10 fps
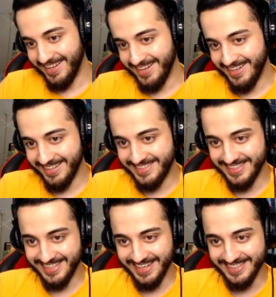Allah
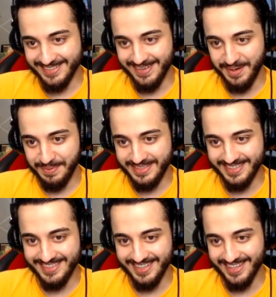cezanızı
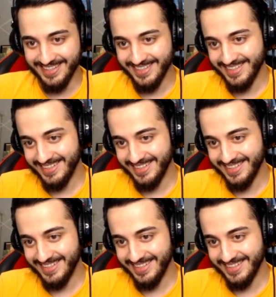vermesin ya.